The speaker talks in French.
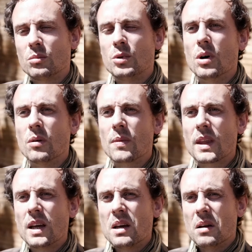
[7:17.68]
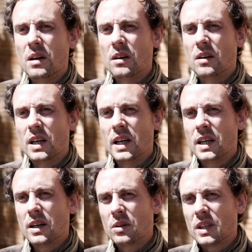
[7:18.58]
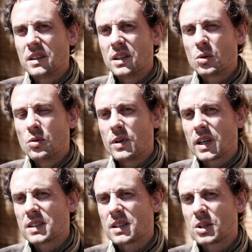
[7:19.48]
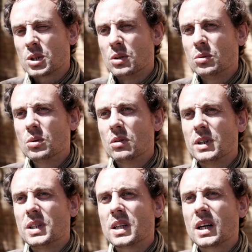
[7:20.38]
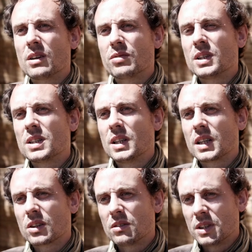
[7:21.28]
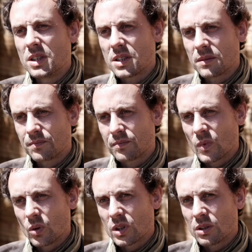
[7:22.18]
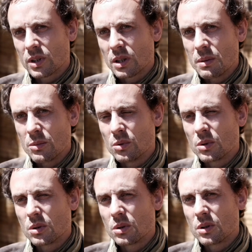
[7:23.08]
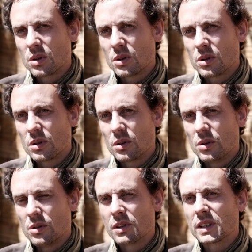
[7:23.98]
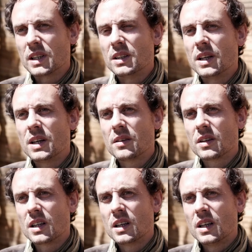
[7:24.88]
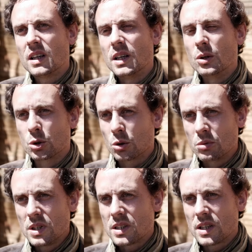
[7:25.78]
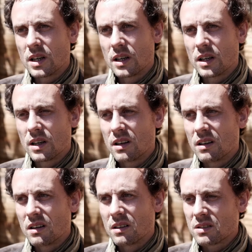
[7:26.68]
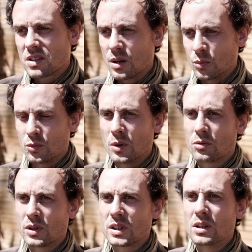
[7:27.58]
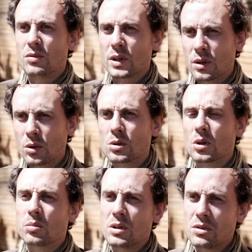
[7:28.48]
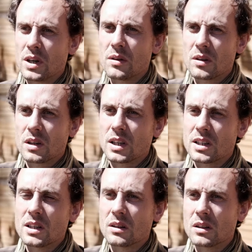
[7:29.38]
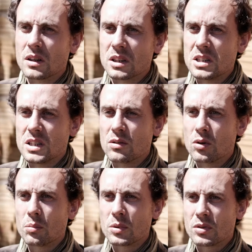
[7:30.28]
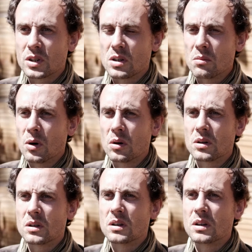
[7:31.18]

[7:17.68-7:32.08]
plus lent. Euh, et on a découvert ça chez nous, on va dire, à la fin des années 90. Donc ça fait quand même euh, une, vingtaine d'années. Et aujourd'hui, c'est un, un, mouvement en fait, qui ne fait que s'amplifier et qui, euh, se développe effectivement